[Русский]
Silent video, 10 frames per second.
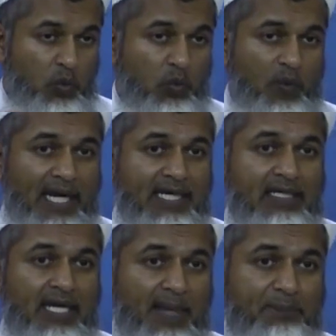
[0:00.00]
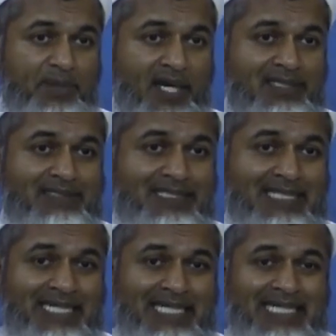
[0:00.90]
когда человек
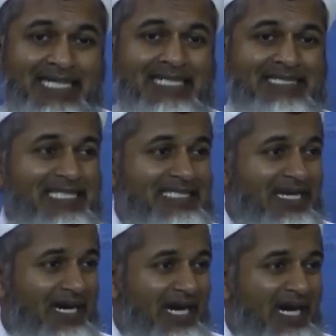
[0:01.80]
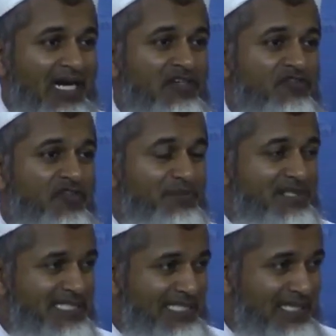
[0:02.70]
очищает свое сердце от
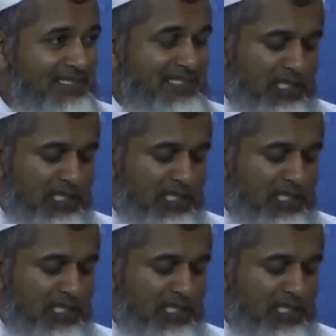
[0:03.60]
грехов,